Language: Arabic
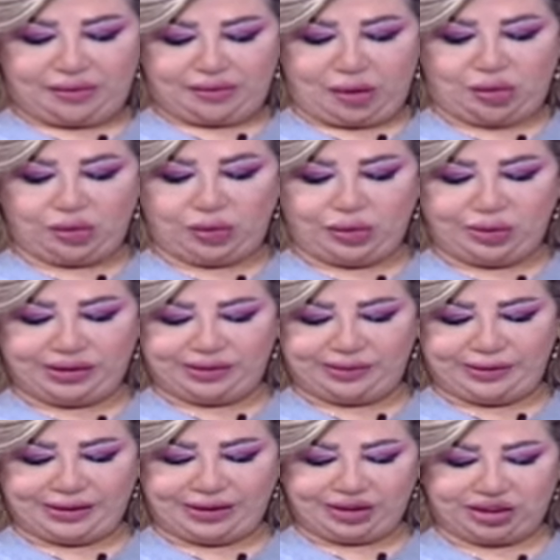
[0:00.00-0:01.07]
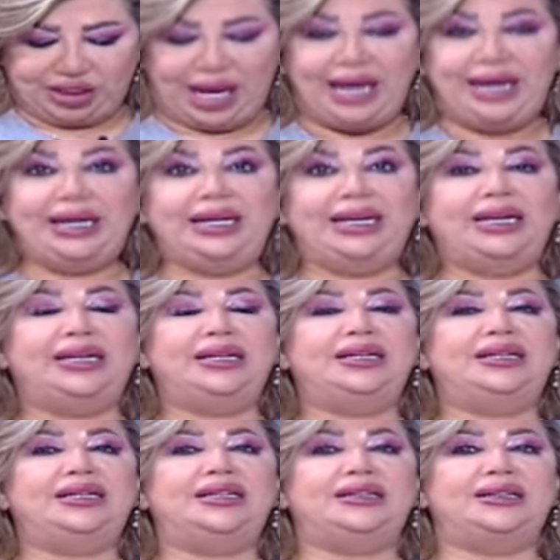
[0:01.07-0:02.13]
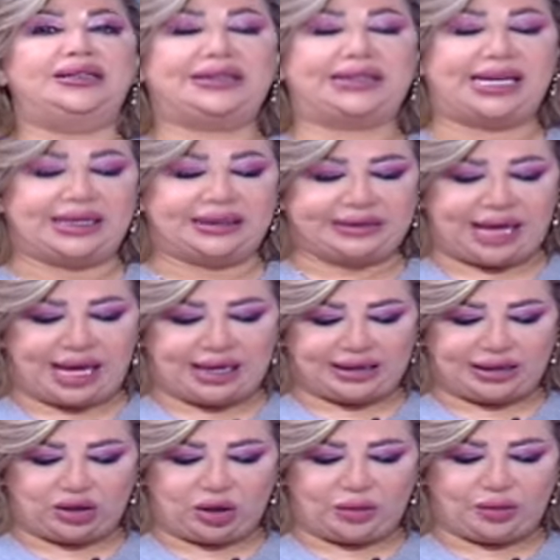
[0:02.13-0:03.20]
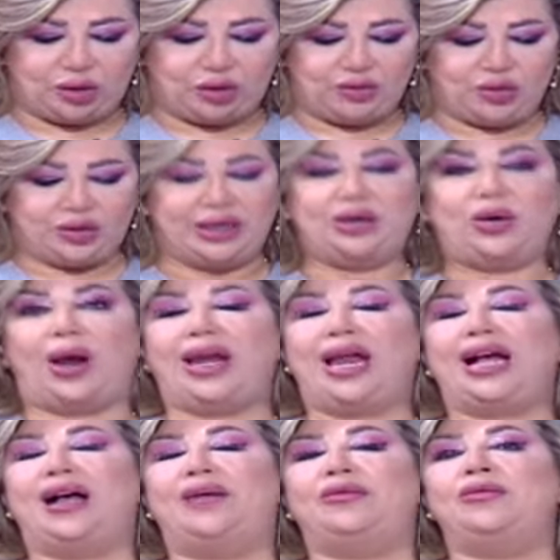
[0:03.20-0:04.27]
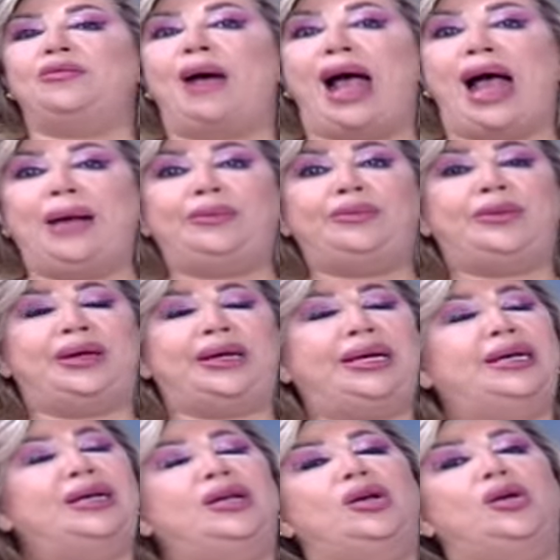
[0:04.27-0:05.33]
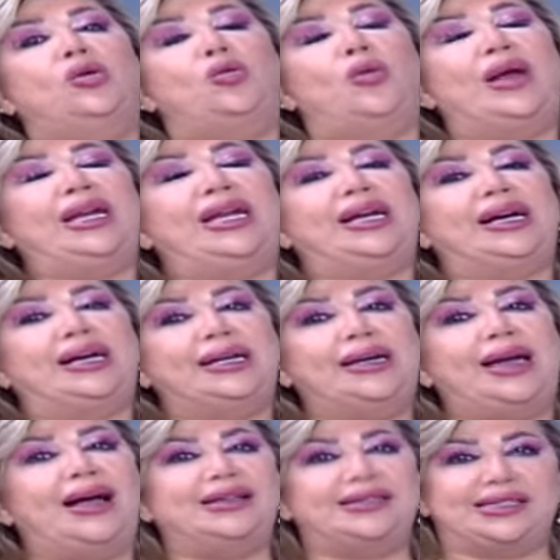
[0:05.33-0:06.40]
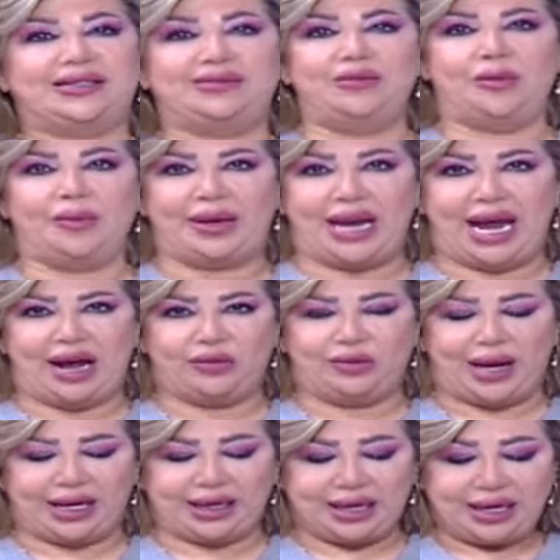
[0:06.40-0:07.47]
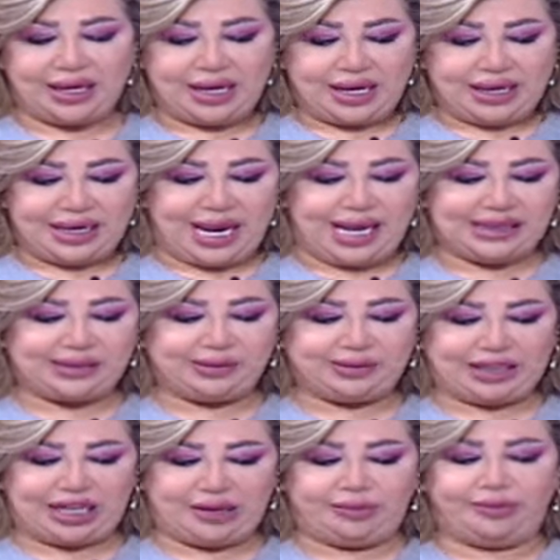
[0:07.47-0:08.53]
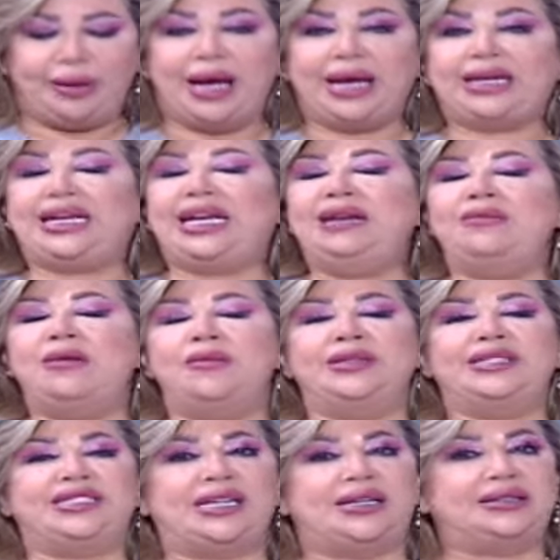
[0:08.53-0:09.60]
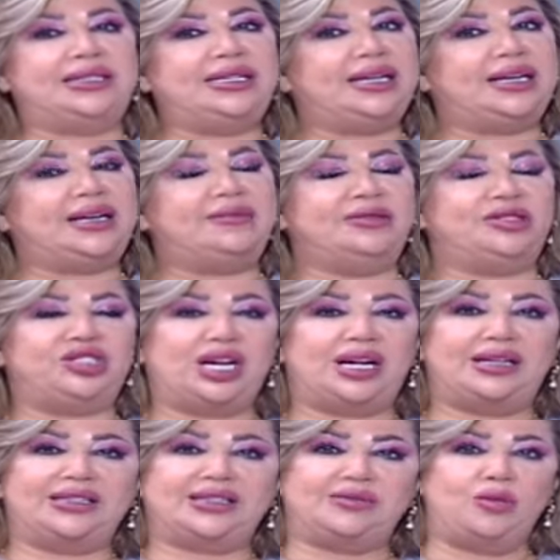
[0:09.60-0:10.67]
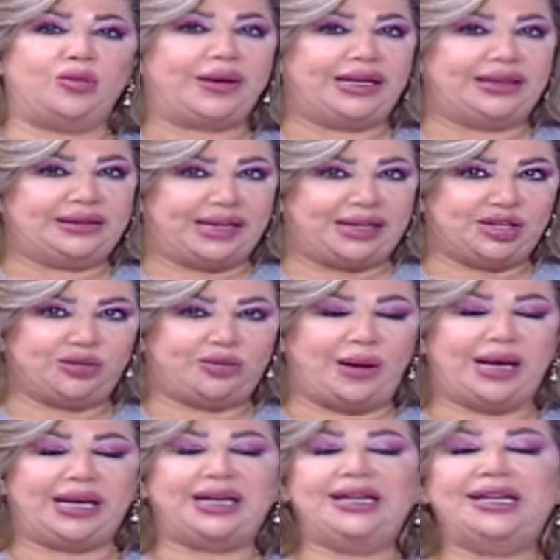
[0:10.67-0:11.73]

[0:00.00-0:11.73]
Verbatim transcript: مولود برج السرطان اليوم الأمور له علاقة بالمحبة والإخلاص ممن حولك ناس بتحبك كلمة من صديق من شخص ممكن تعجبك